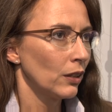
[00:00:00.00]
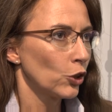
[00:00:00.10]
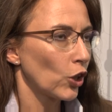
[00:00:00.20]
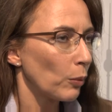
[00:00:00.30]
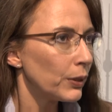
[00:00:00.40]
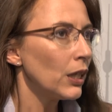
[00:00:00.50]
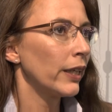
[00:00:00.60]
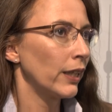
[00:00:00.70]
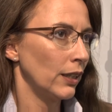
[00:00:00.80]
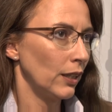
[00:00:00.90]

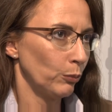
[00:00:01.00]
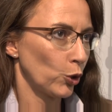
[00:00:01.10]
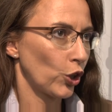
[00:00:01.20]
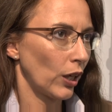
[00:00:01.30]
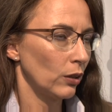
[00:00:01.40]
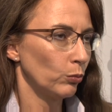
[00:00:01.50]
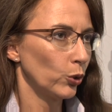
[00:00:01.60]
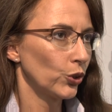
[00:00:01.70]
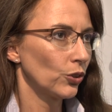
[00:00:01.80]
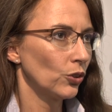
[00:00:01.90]
stabiler daneben stellen
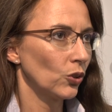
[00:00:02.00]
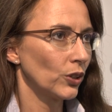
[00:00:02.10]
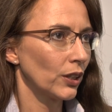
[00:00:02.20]
müssen und